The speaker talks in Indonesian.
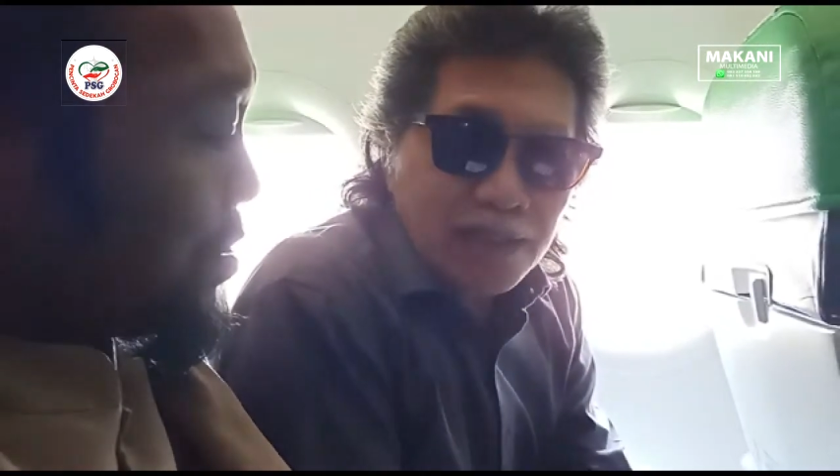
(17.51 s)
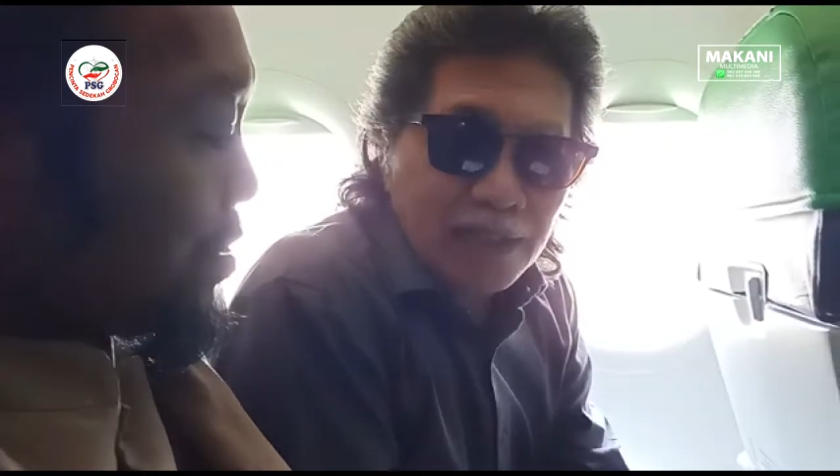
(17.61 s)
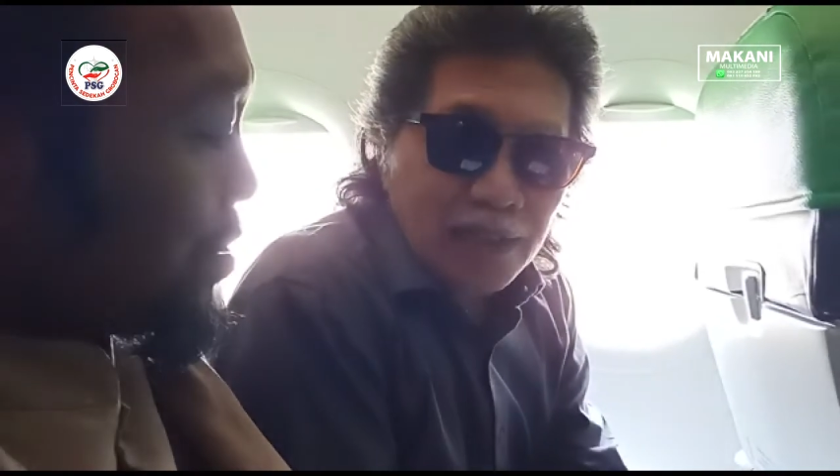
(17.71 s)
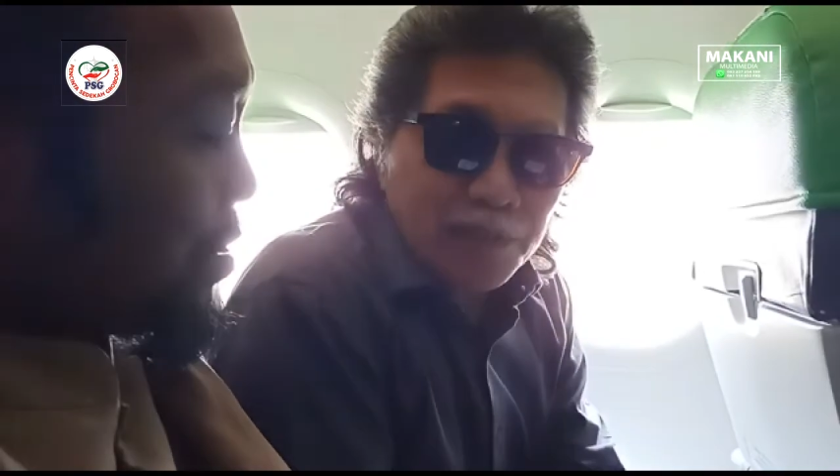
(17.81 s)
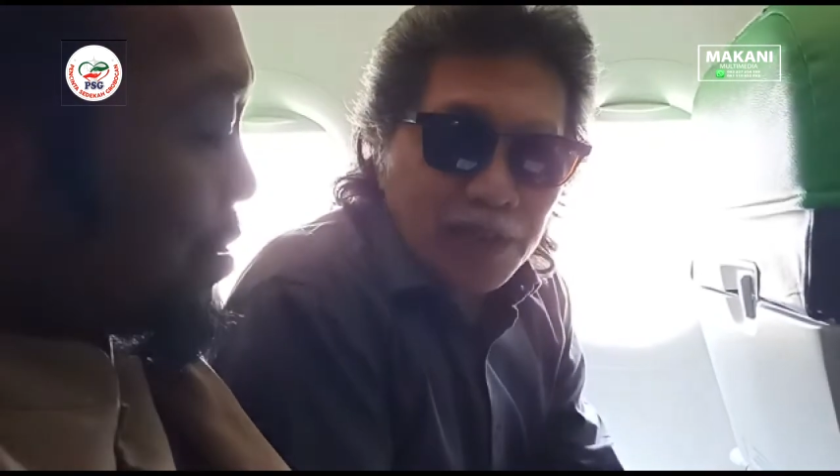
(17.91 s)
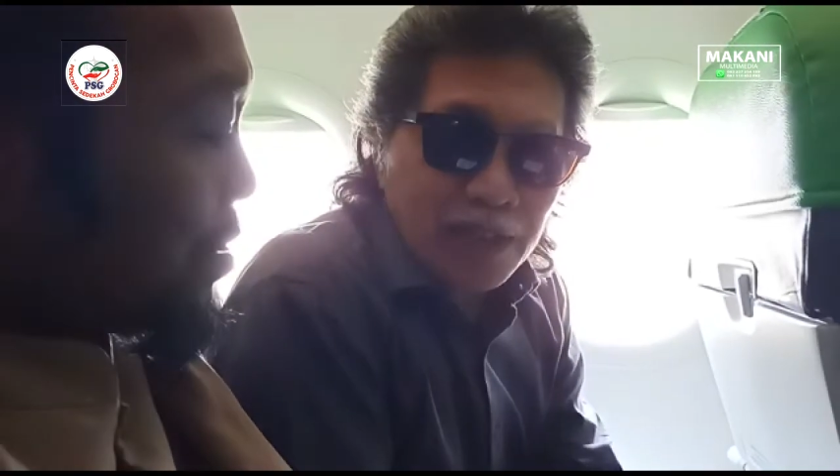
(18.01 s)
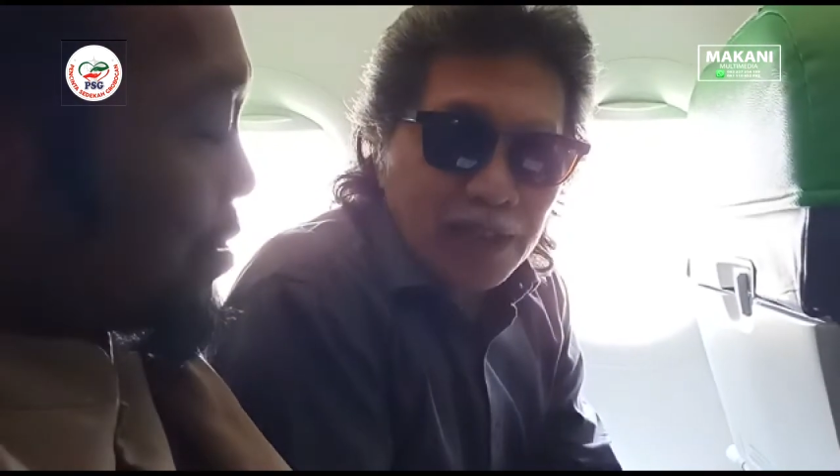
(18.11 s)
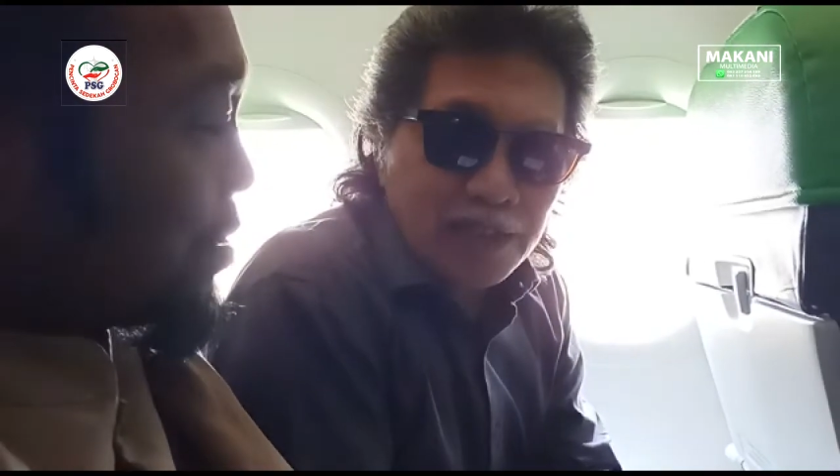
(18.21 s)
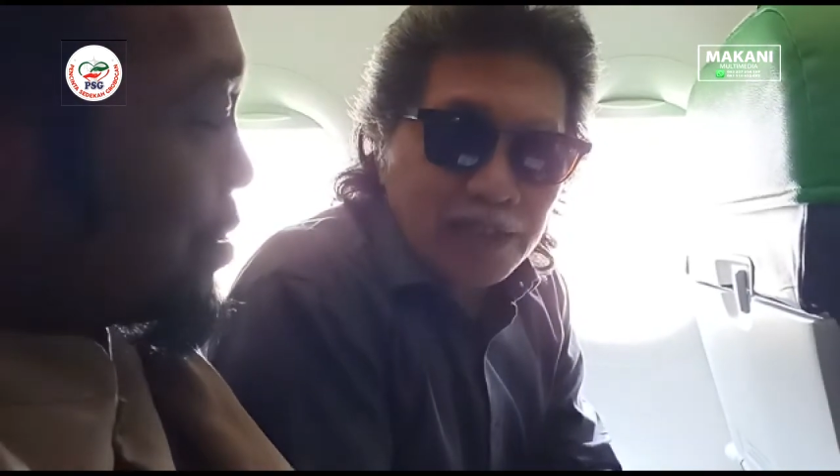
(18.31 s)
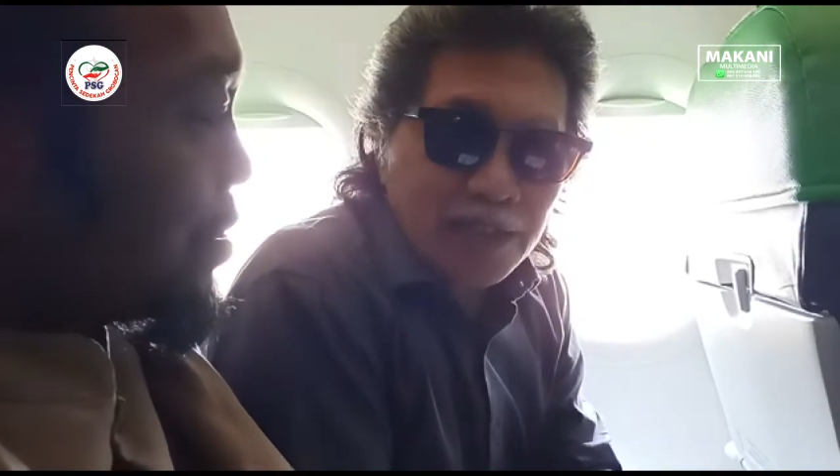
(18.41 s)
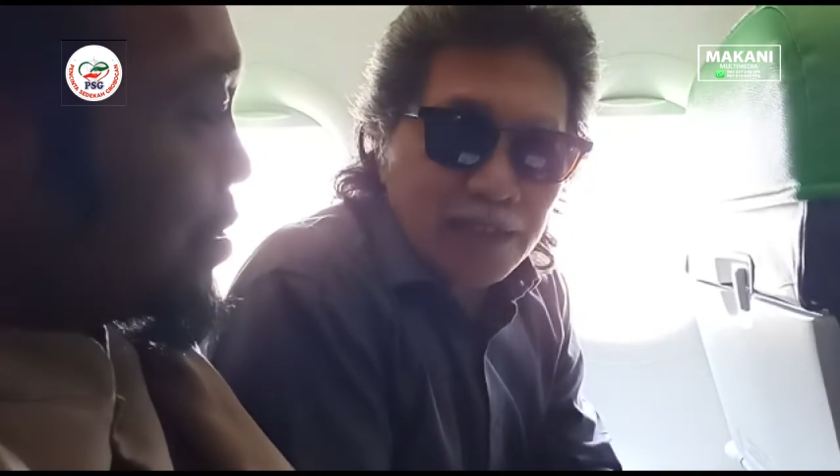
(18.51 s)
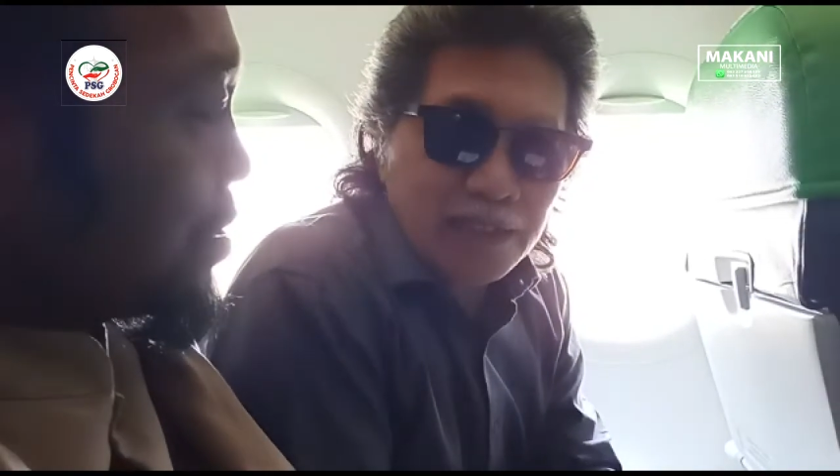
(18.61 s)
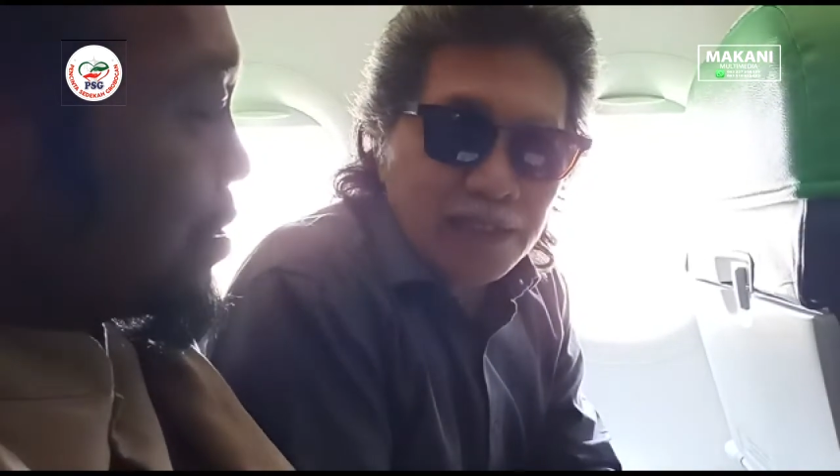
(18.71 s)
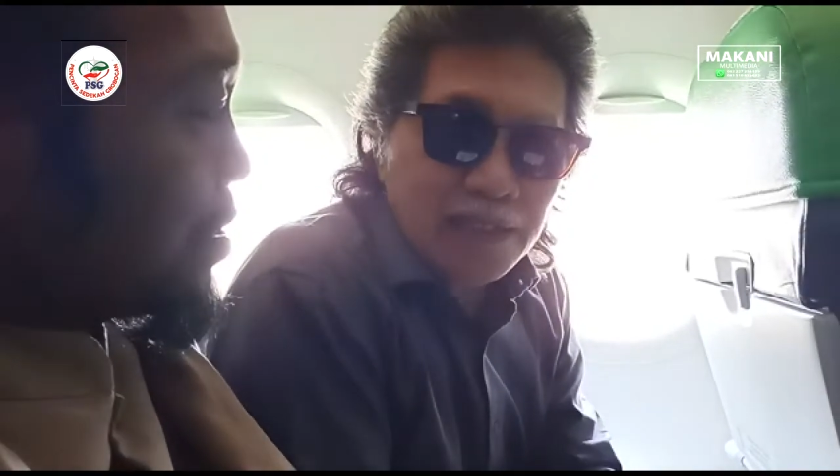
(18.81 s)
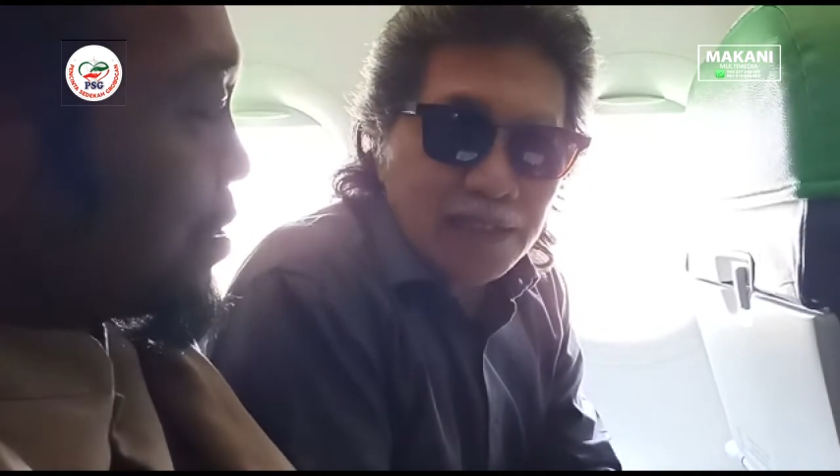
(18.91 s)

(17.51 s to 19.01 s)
Karena berangkatnya dari